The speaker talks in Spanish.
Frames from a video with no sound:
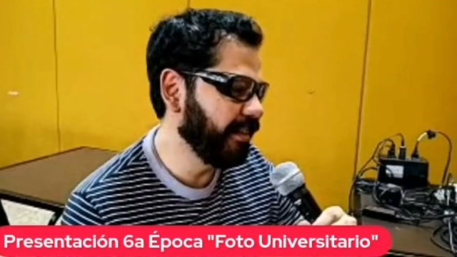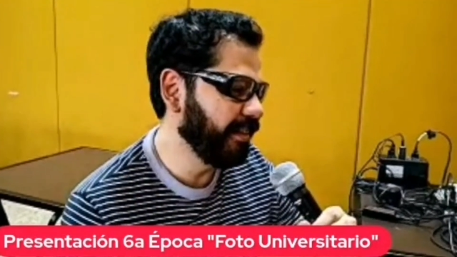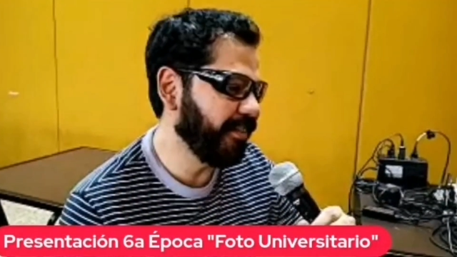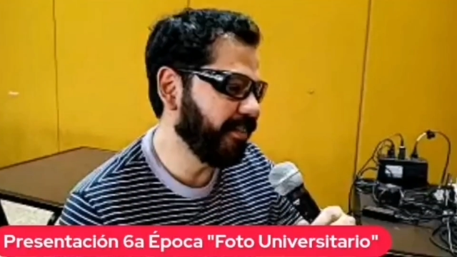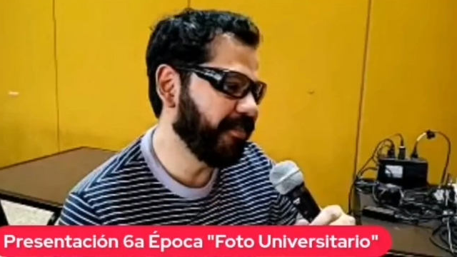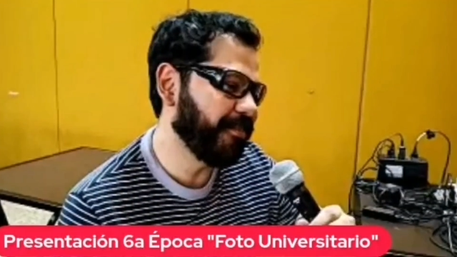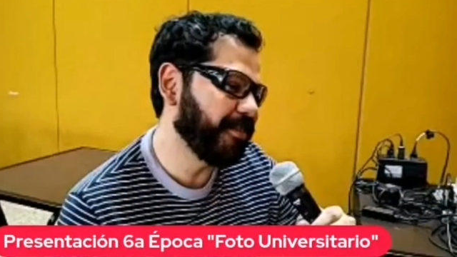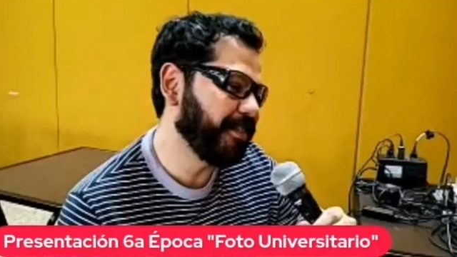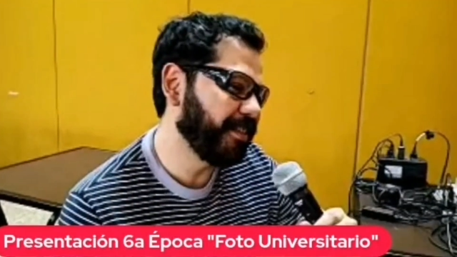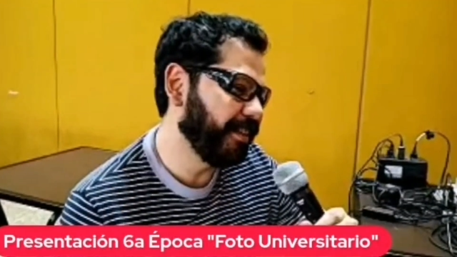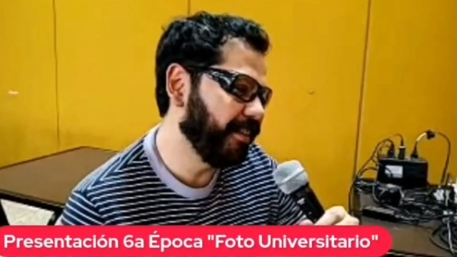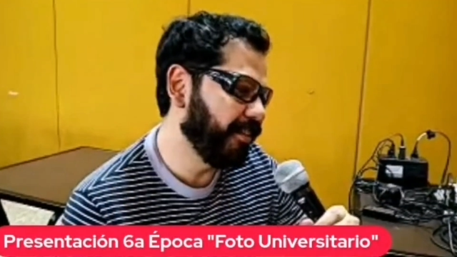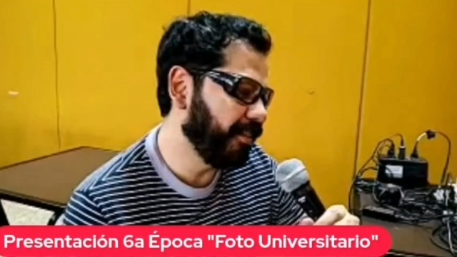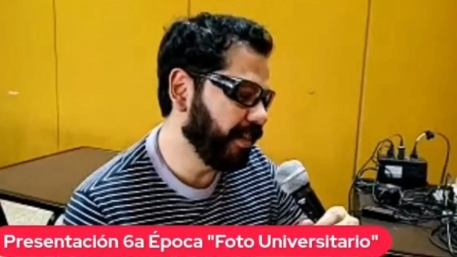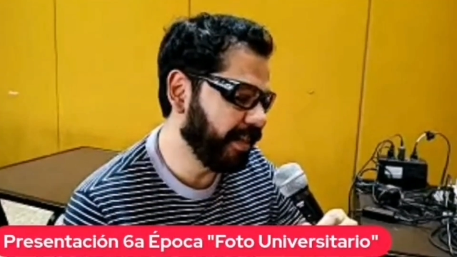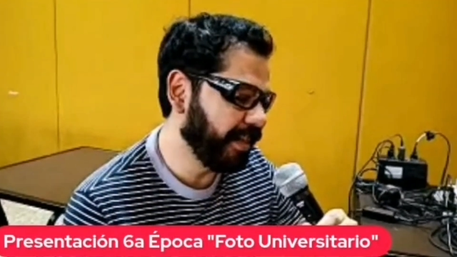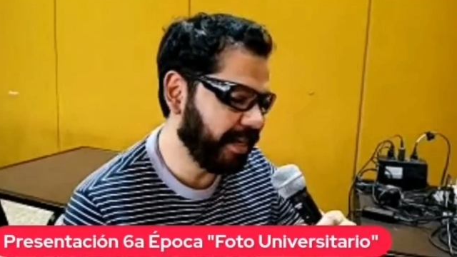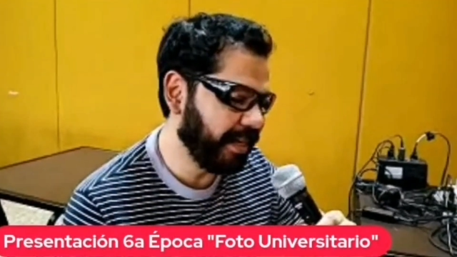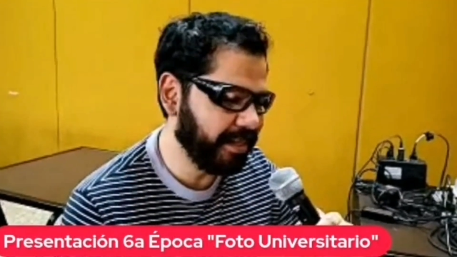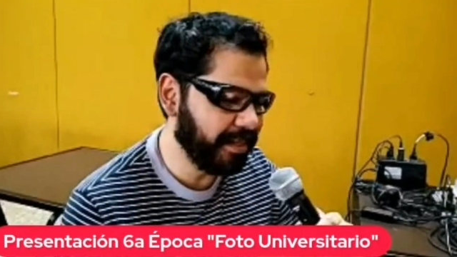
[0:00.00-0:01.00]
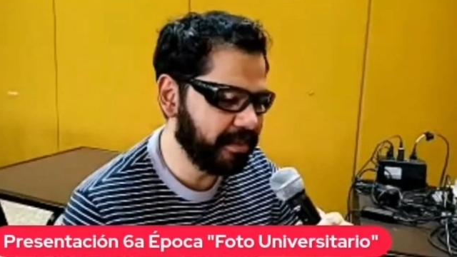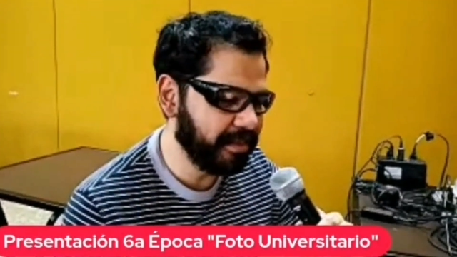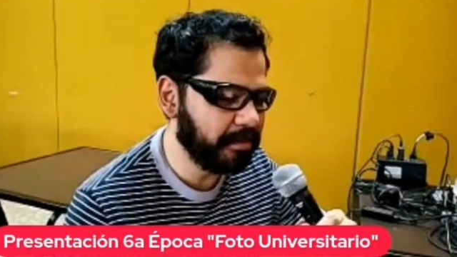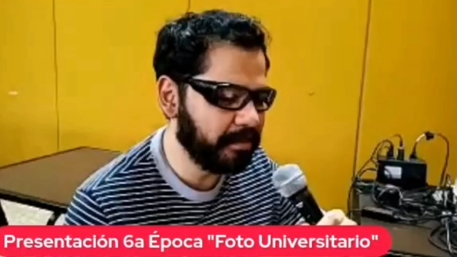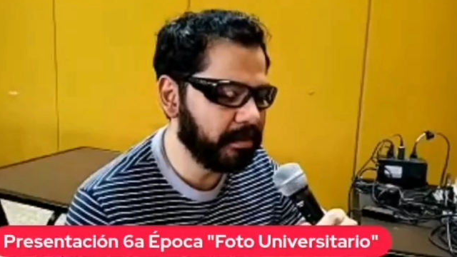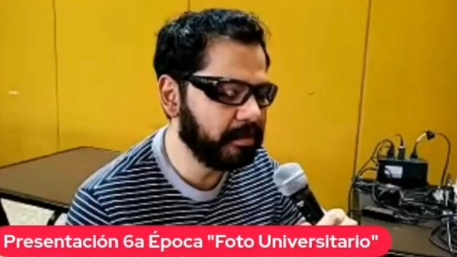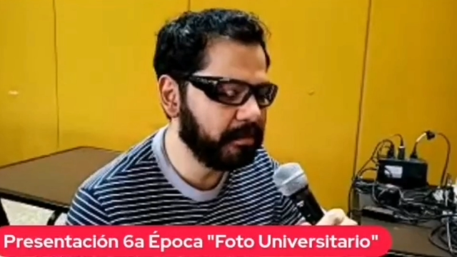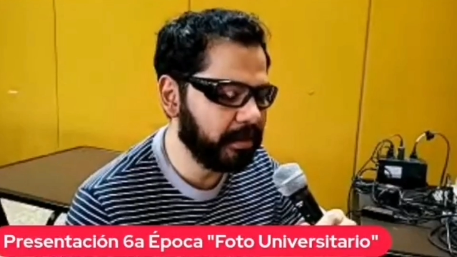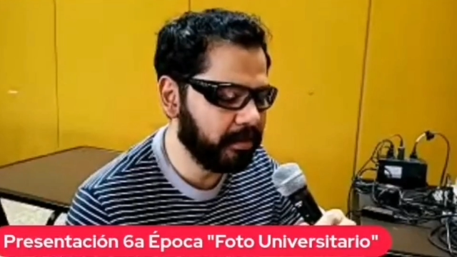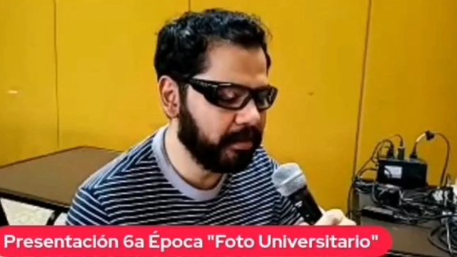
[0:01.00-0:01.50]
no, pues, no decadencia,
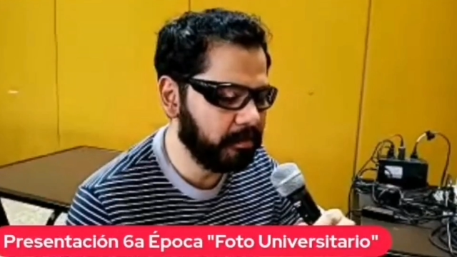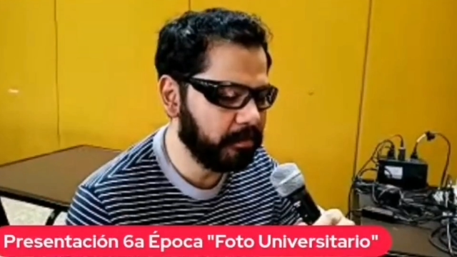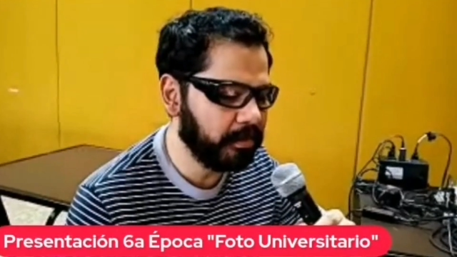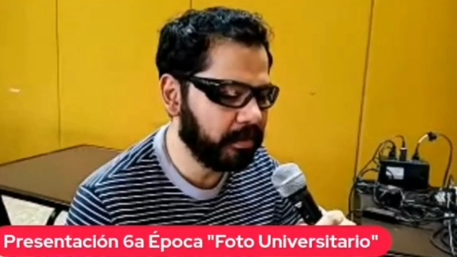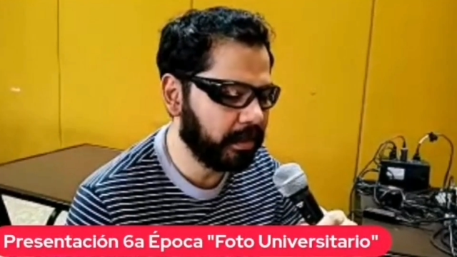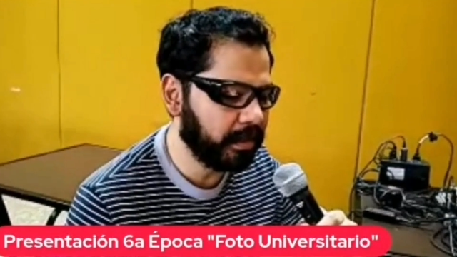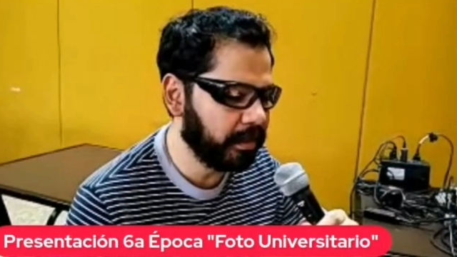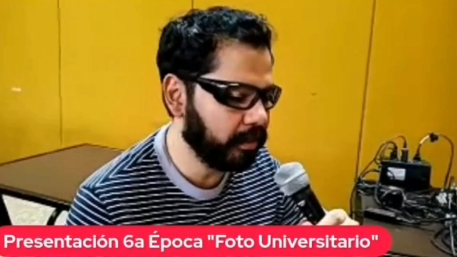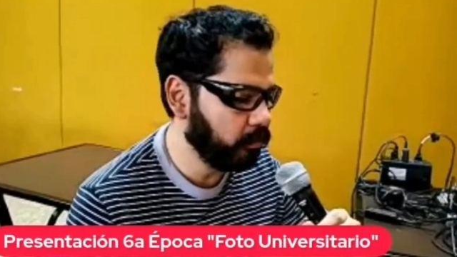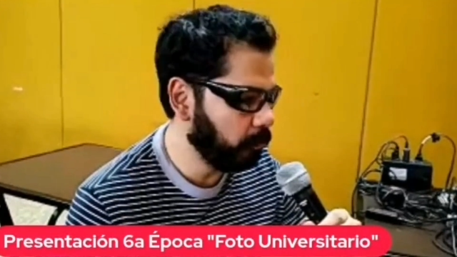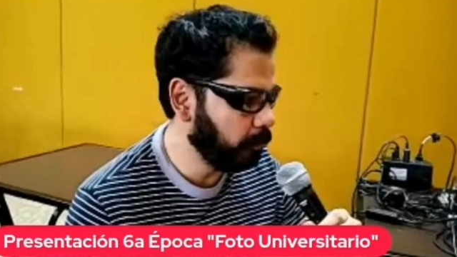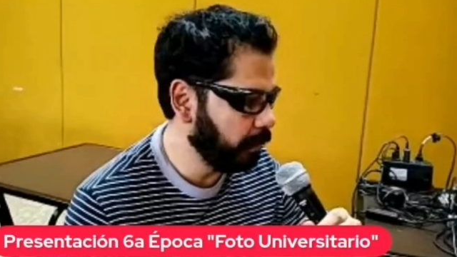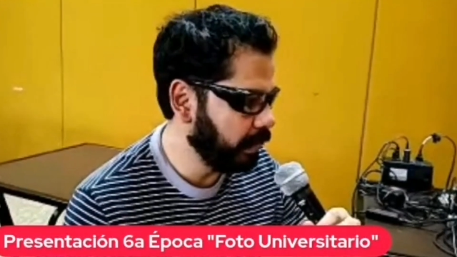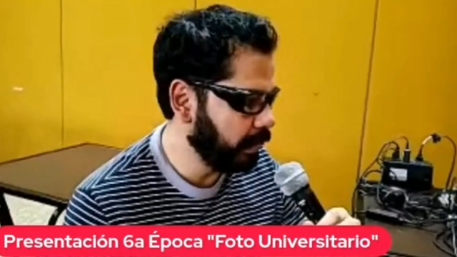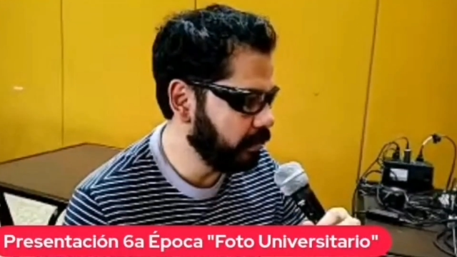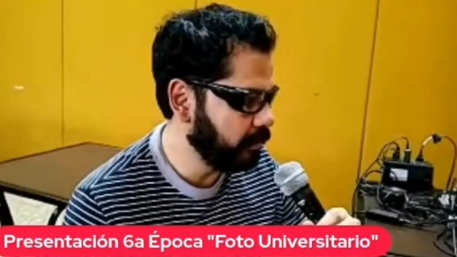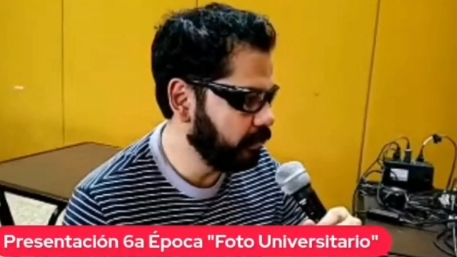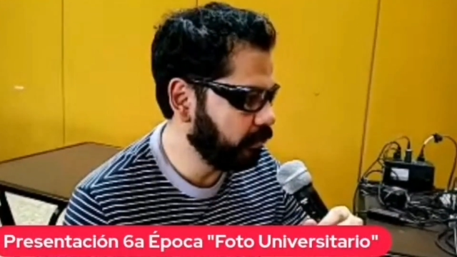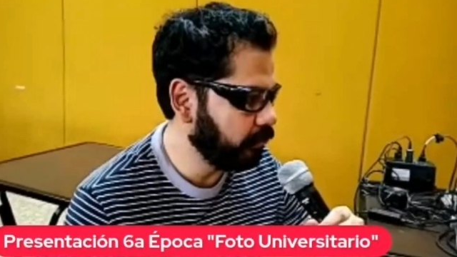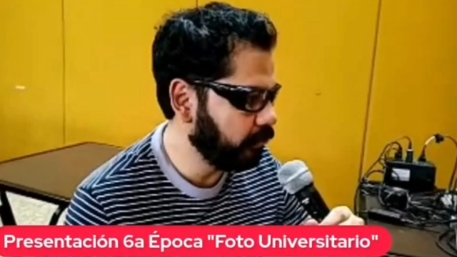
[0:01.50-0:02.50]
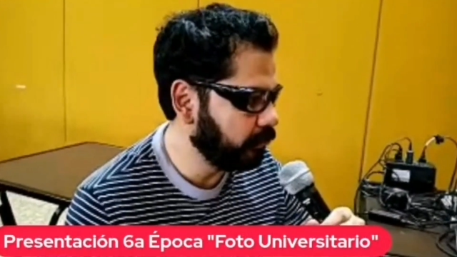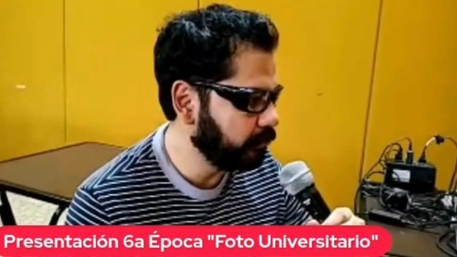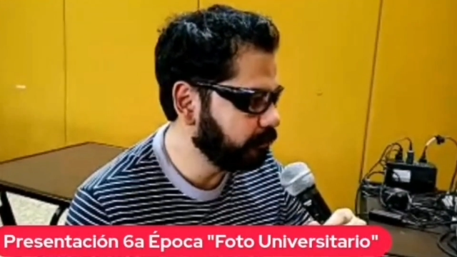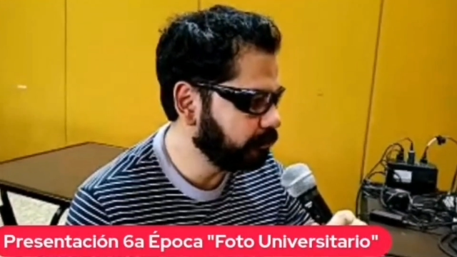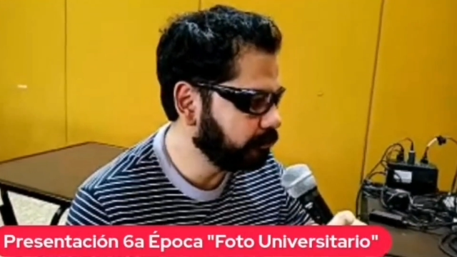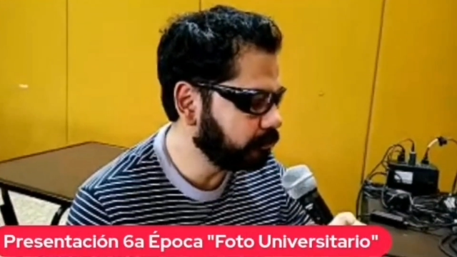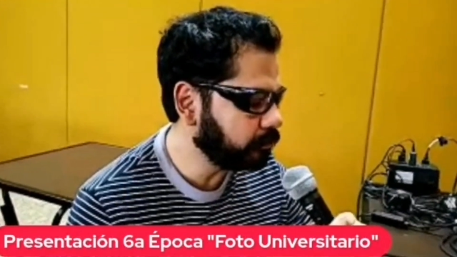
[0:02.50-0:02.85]
más bien como de recuperación.